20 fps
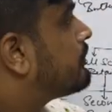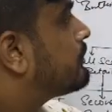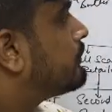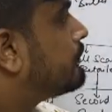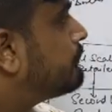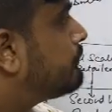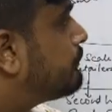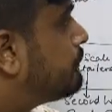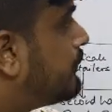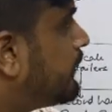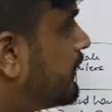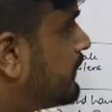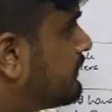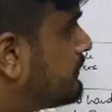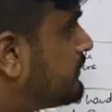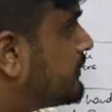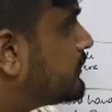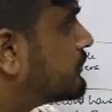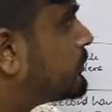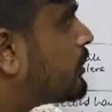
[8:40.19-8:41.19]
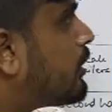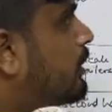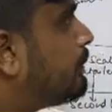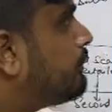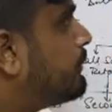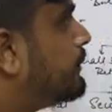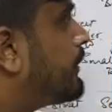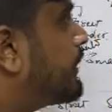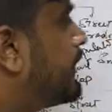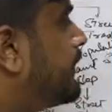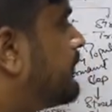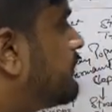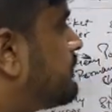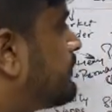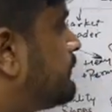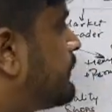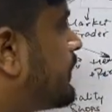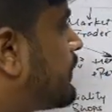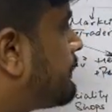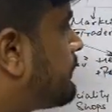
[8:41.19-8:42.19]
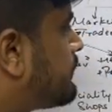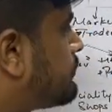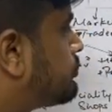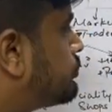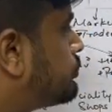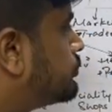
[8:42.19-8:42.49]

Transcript: सो फिक्सड शॉप ट्रेडर्स हमारे पास